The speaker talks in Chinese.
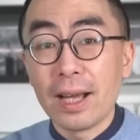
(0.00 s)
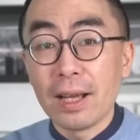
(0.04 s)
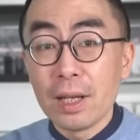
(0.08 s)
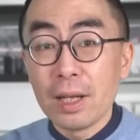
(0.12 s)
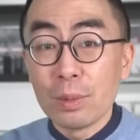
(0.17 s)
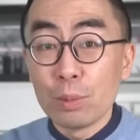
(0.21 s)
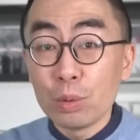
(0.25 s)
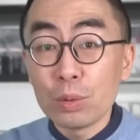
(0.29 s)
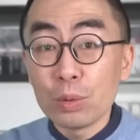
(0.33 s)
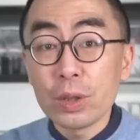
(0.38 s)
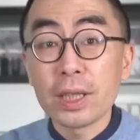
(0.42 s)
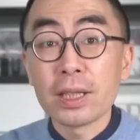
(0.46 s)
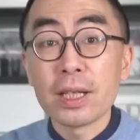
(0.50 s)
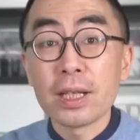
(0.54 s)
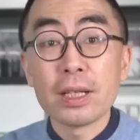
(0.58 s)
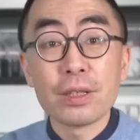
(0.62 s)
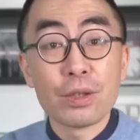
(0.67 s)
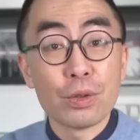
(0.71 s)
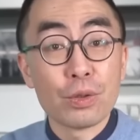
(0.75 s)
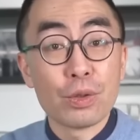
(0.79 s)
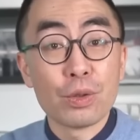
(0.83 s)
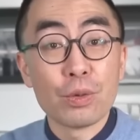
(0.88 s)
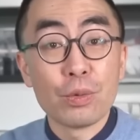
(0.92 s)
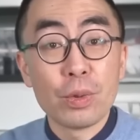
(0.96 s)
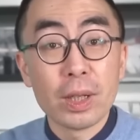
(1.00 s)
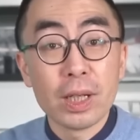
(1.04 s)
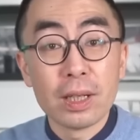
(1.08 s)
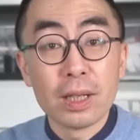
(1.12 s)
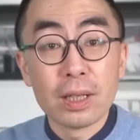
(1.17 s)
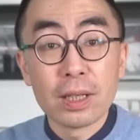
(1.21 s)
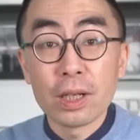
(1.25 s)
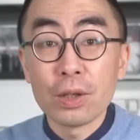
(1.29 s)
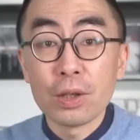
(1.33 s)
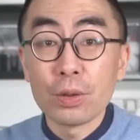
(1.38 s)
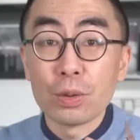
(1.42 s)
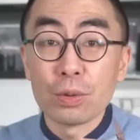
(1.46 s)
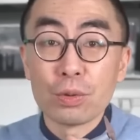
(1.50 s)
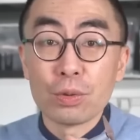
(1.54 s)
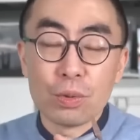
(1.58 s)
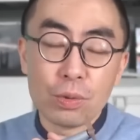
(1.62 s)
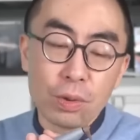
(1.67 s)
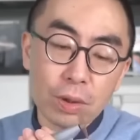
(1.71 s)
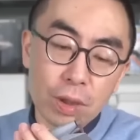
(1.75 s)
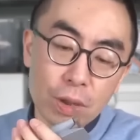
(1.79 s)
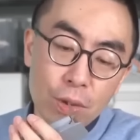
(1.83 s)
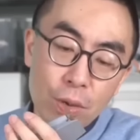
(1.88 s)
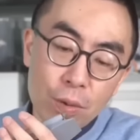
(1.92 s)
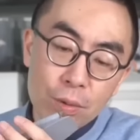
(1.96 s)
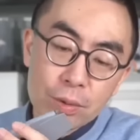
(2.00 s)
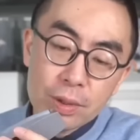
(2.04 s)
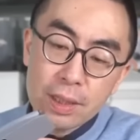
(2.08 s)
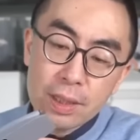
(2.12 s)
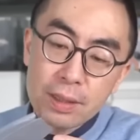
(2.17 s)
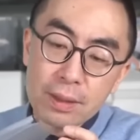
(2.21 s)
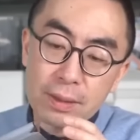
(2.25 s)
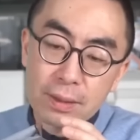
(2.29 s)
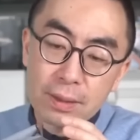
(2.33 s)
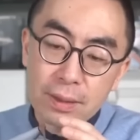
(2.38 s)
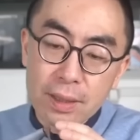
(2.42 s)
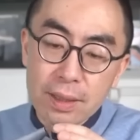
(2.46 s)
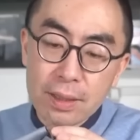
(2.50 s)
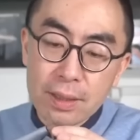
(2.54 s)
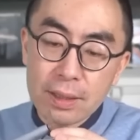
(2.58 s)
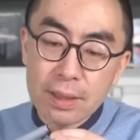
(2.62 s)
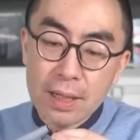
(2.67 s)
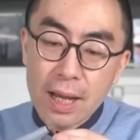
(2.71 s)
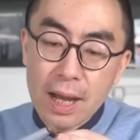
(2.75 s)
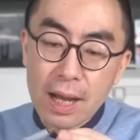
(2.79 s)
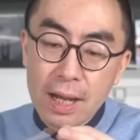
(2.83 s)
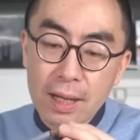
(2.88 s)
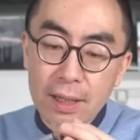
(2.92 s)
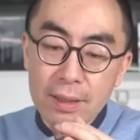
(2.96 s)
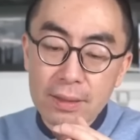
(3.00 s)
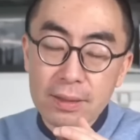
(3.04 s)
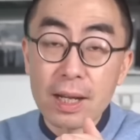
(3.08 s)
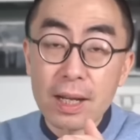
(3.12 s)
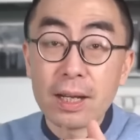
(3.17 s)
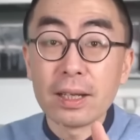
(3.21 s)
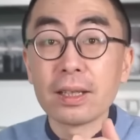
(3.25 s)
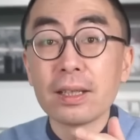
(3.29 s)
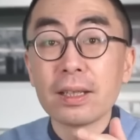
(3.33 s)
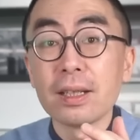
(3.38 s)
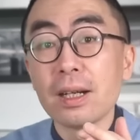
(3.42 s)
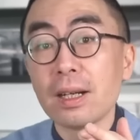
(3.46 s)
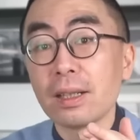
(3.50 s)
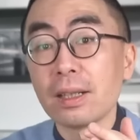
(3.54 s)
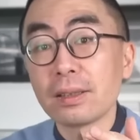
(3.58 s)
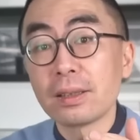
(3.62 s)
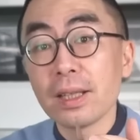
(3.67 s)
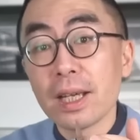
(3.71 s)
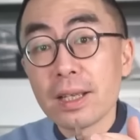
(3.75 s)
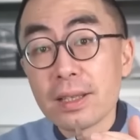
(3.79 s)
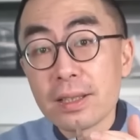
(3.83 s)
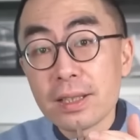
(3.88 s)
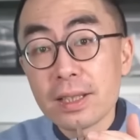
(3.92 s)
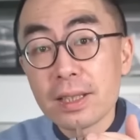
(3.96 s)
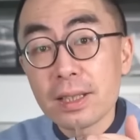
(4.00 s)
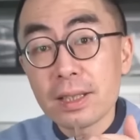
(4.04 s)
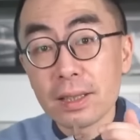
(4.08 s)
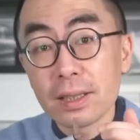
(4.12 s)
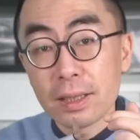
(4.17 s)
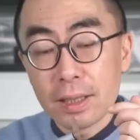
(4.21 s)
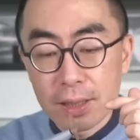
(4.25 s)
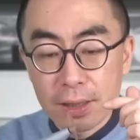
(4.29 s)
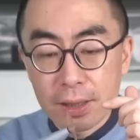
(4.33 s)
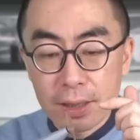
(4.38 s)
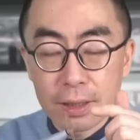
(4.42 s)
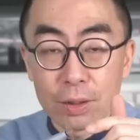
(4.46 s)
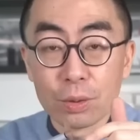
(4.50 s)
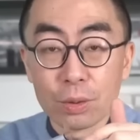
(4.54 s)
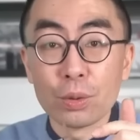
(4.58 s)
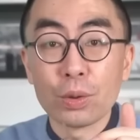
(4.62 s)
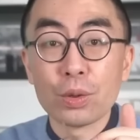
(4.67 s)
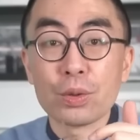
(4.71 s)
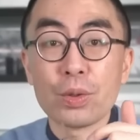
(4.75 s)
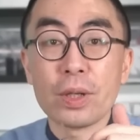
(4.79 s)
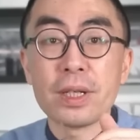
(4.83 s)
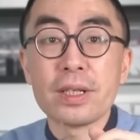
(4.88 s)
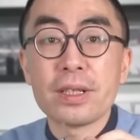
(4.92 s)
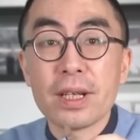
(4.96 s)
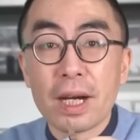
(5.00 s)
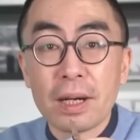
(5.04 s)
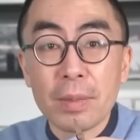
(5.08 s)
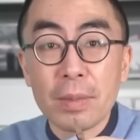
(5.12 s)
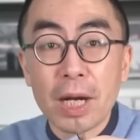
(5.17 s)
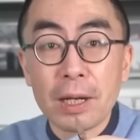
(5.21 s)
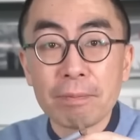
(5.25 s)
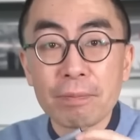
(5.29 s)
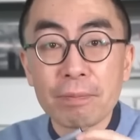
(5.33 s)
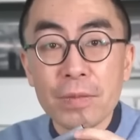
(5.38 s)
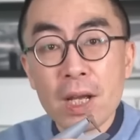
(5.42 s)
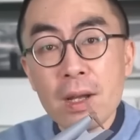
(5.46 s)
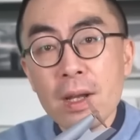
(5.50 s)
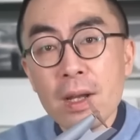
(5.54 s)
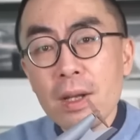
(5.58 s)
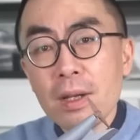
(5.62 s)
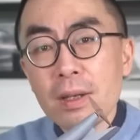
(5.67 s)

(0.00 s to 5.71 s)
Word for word: 哎，目的呢就是为了能够有足够的空间塞下这样一个电机以及螺旋桨嘛。